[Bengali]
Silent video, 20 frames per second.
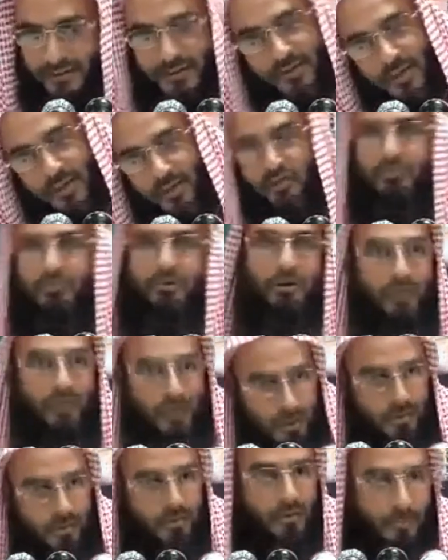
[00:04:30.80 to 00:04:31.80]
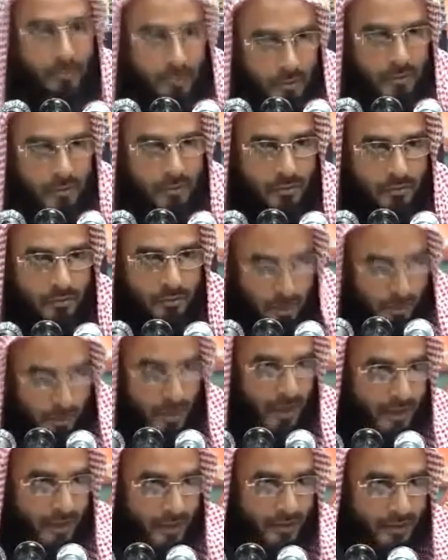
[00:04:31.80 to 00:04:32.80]
যে শেখ খুব ভালোই কাজ করেছে
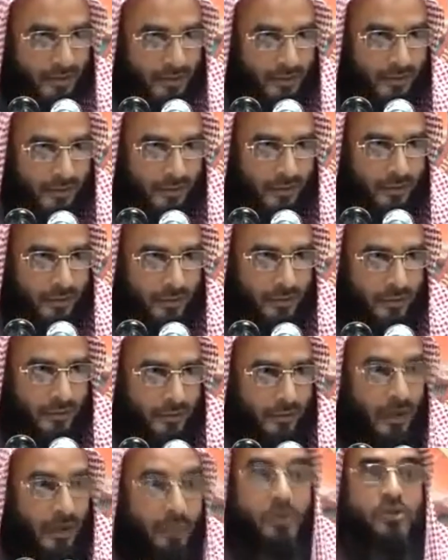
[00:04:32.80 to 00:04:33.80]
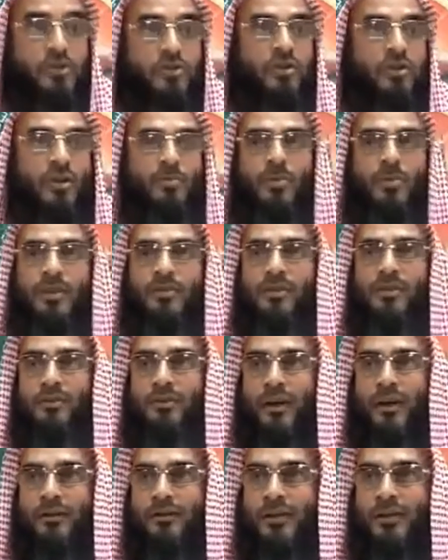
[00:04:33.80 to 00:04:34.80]
বলবে অবশ্যই
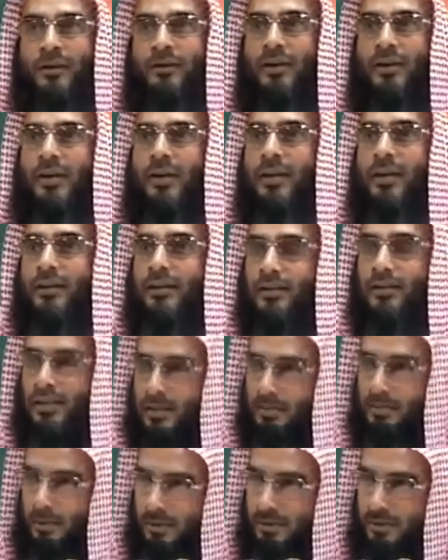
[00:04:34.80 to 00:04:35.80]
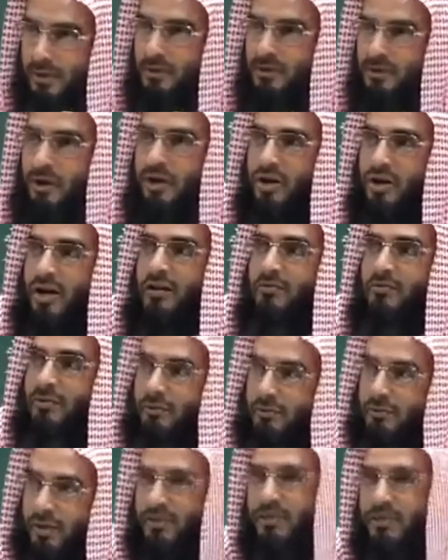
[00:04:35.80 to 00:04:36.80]
অপ্রীতিকর তাহলে গিবতের সংজ্ঞার
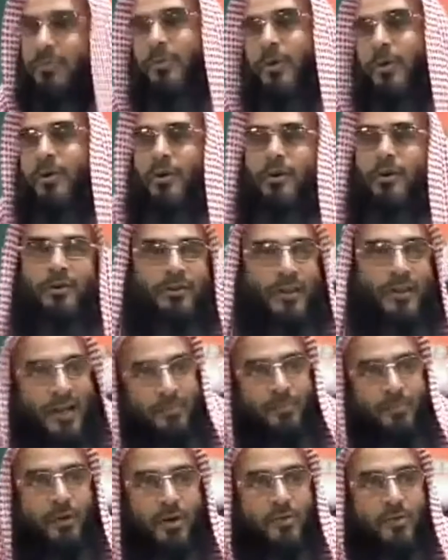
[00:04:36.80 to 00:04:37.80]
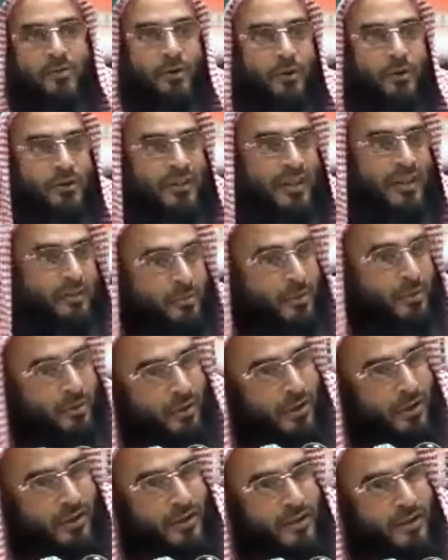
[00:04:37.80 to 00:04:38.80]
ভিতরেই তো পড়লো তারপরও ফরজ কেমন
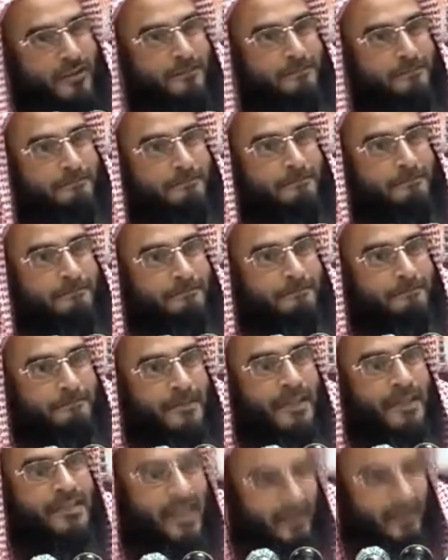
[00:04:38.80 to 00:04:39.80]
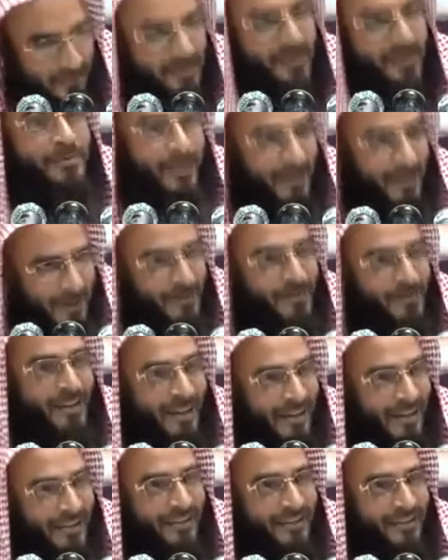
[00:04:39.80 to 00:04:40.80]
করে জানতে হবে না হবে
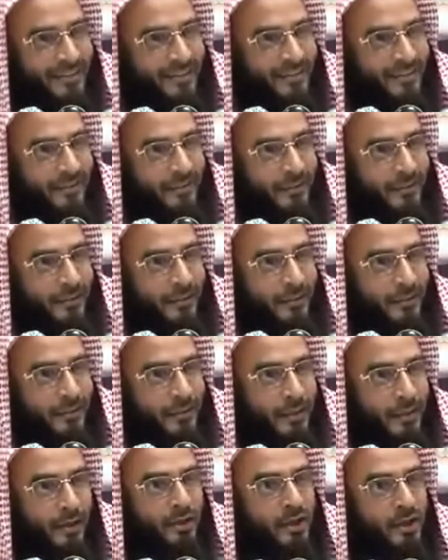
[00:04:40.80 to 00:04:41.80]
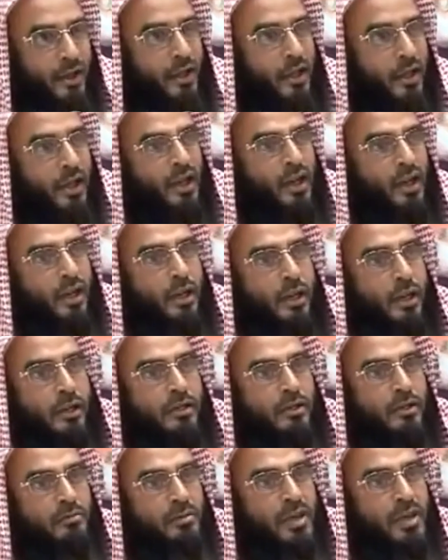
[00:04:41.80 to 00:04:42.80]
না কারণ এইখানে
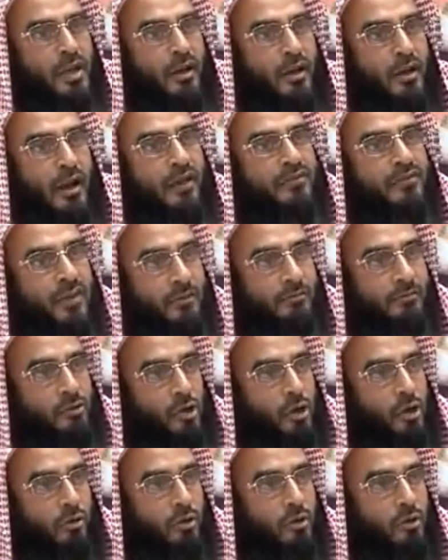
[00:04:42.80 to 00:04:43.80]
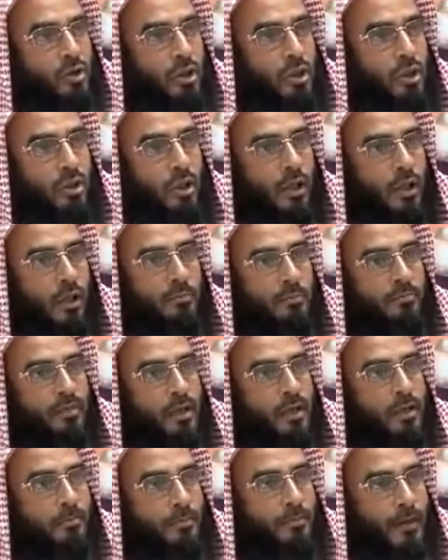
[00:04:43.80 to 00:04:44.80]
একটা মেয়ের লাইফের বিষয় রয়েছে
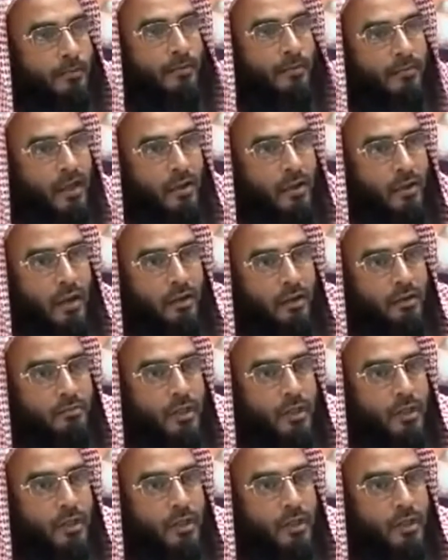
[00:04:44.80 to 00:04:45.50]
মেয়ের বাবা মায়ের